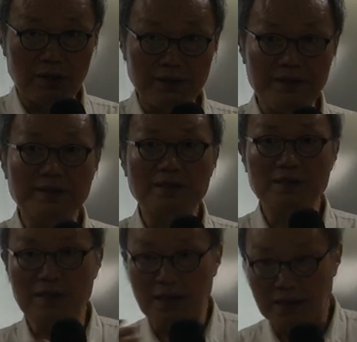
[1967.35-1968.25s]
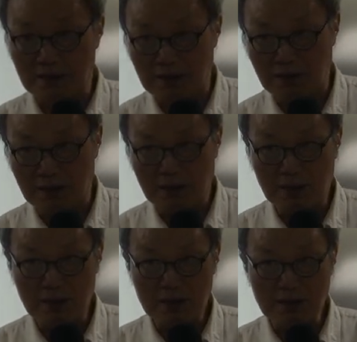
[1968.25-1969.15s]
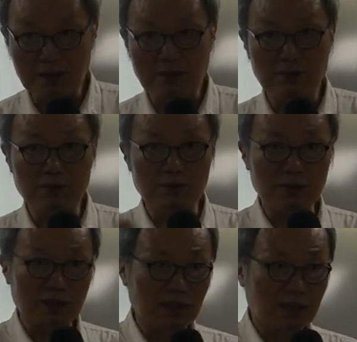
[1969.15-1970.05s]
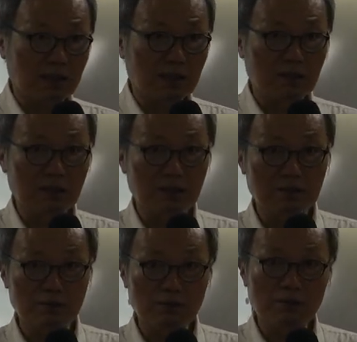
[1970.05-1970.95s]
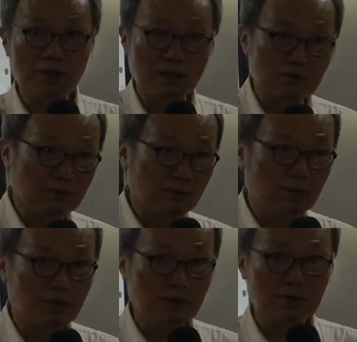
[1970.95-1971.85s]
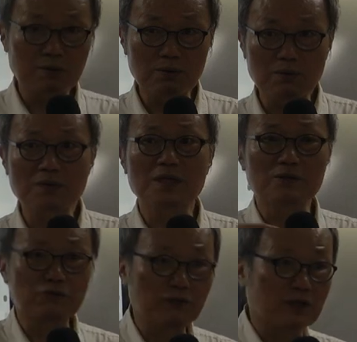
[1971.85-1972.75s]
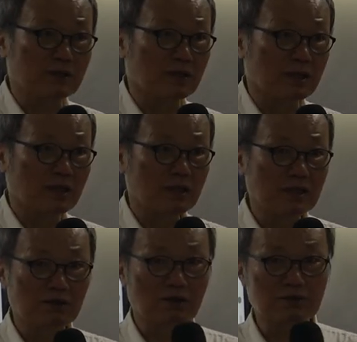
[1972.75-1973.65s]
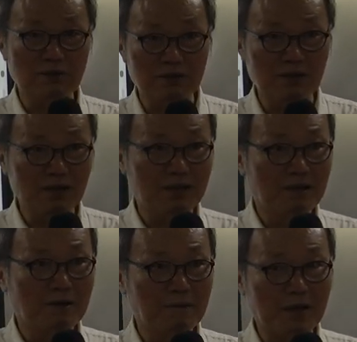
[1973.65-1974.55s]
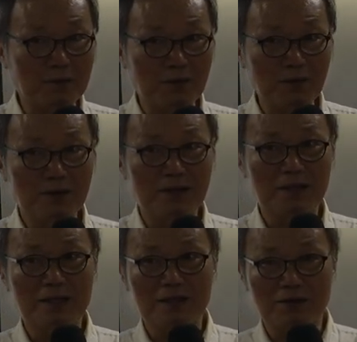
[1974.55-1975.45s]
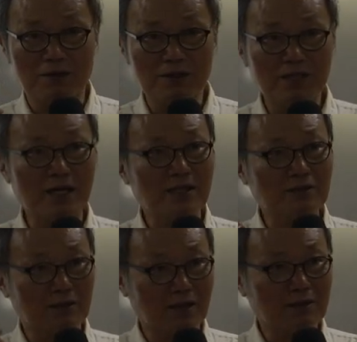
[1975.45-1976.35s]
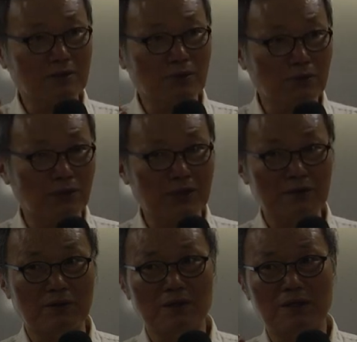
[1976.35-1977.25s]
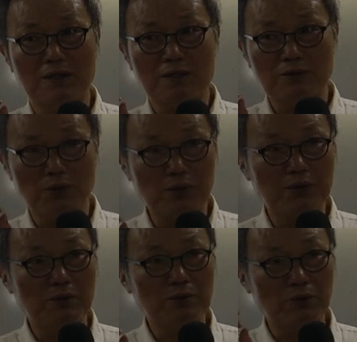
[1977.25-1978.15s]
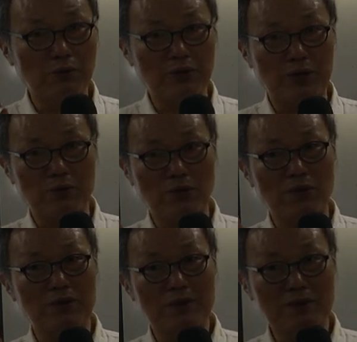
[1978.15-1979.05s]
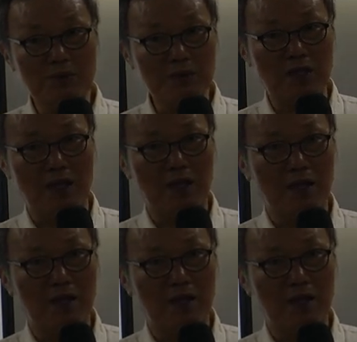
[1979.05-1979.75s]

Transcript: 대량 생산해야 하니까. 그러니까 노동을 할수록 노동자를 죽이는 이 역설을 바로 경제학 철학 초고에서 소외된 노동이라고 씁니다.